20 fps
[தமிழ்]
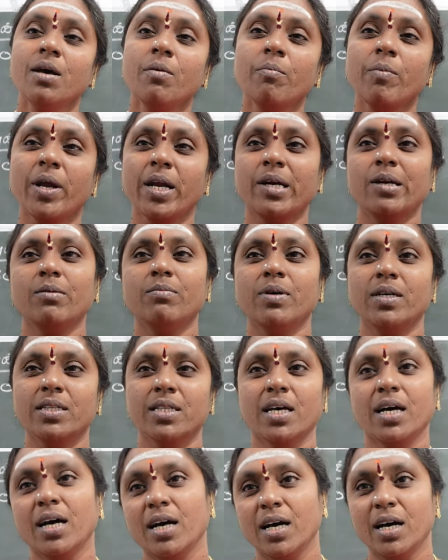மீண்டும்
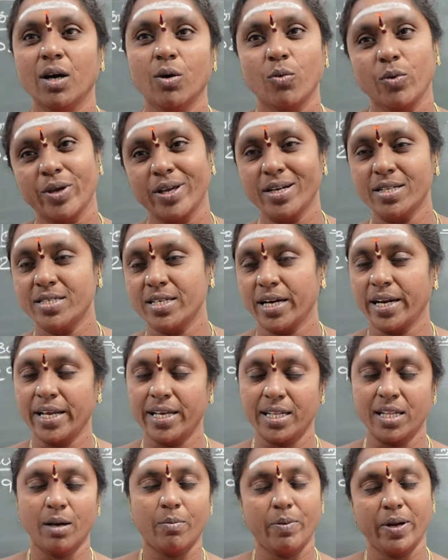அந்த உயிர்
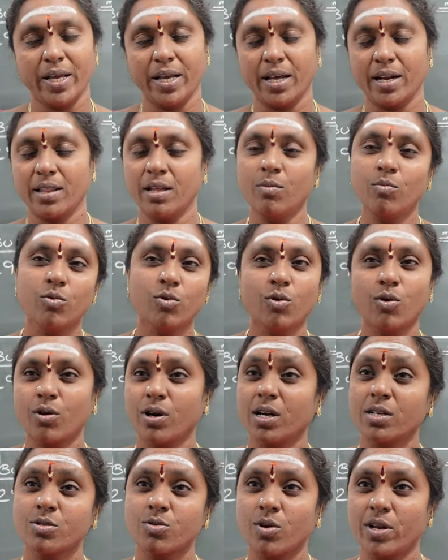ஜனிக்குது அப்படிங்கிறத
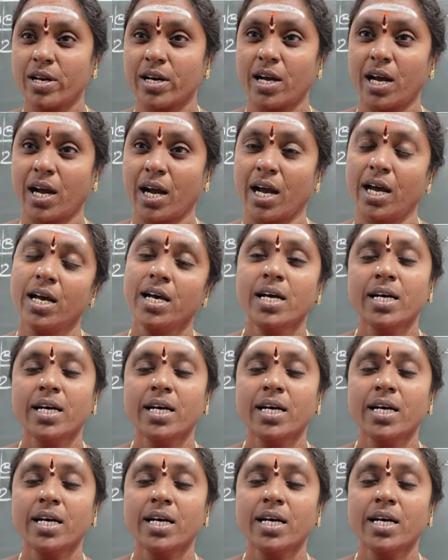முன்னோர்கள் சொல்லியிருக்காங்க